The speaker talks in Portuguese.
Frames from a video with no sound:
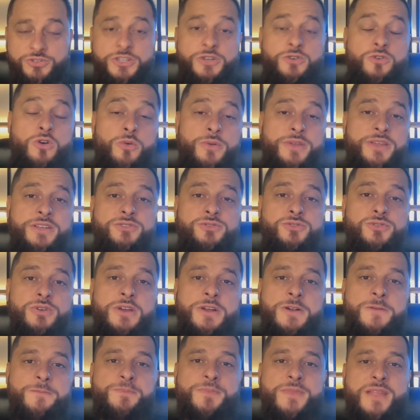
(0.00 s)
E com
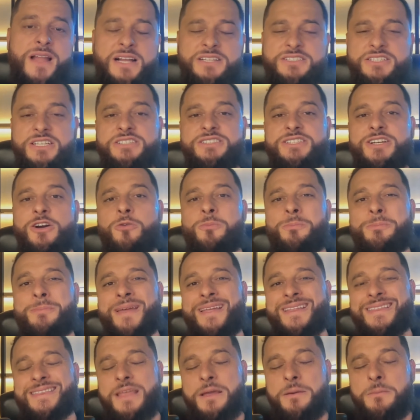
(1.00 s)
isso, a gente
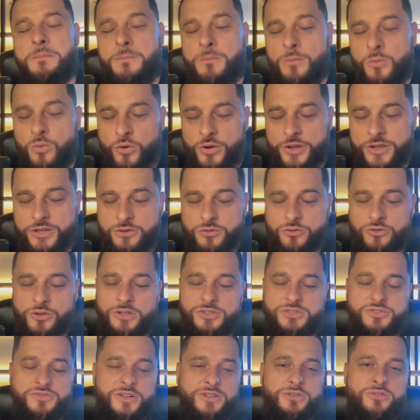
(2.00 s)
aumenta muito o
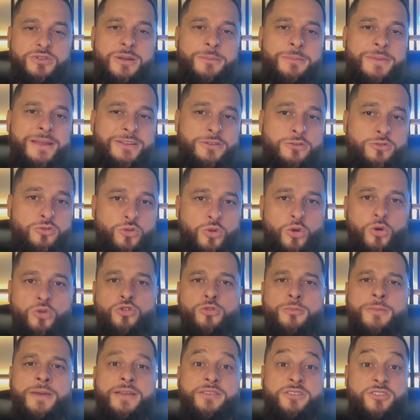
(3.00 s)
nosso faturamento
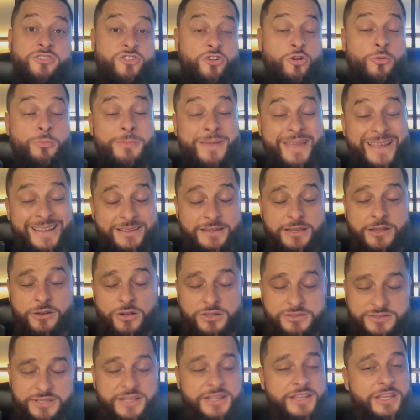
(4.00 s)
todo mês, a gente aumenta a
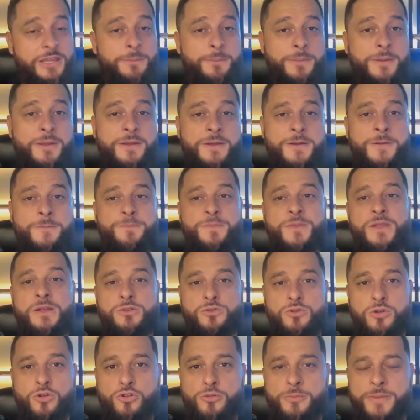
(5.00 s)
nossa equipe
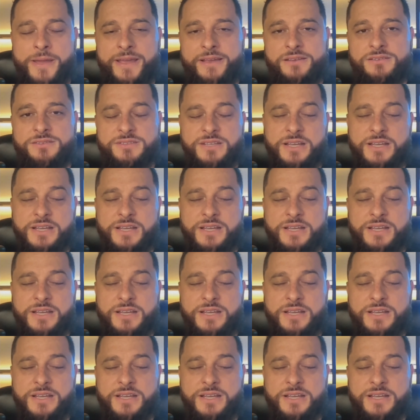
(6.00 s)
todo mês.